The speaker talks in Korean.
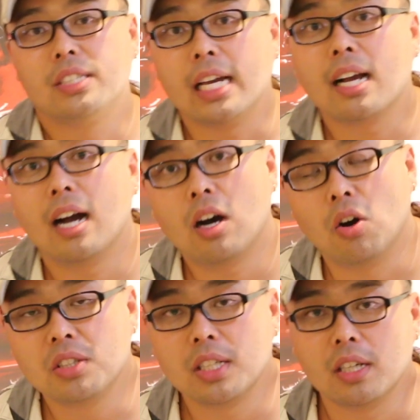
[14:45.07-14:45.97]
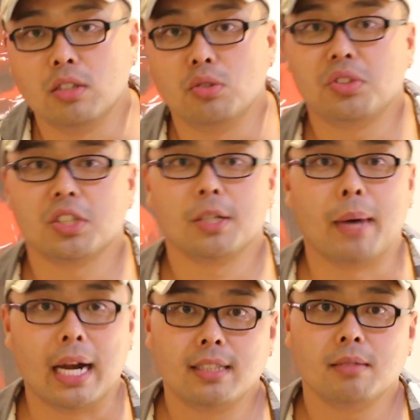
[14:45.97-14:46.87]
제가 어제 뉴스에서
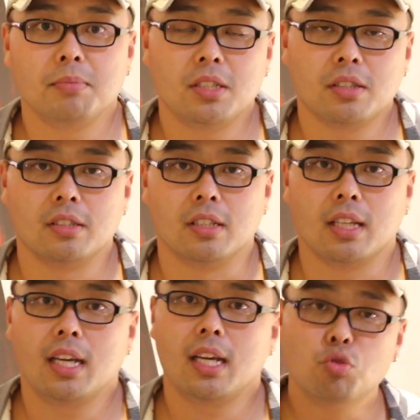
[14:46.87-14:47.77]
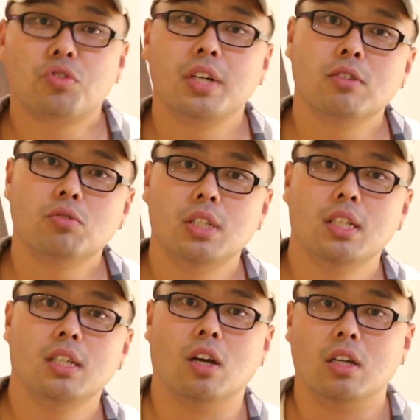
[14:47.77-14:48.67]
말씀드렸을 때
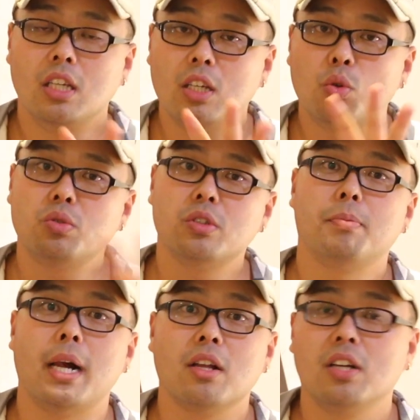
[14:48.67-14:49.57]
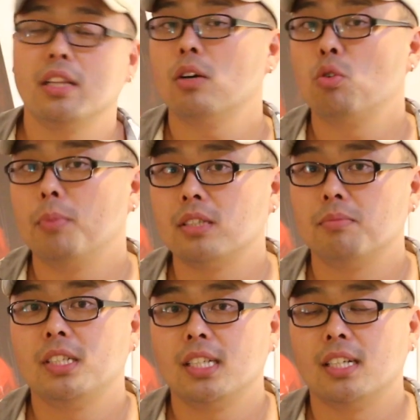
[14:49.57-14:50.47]
유크행군이 이곳을 발견했다고
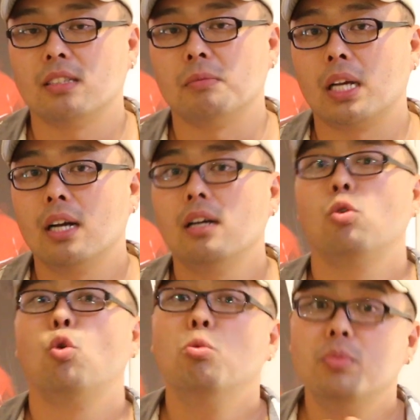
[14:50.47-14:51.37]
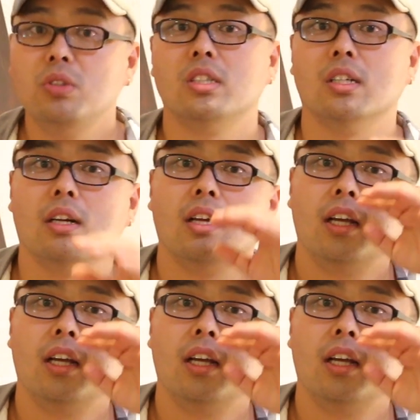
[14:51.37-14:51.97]
말씀드리지 않았습니까? 고문실.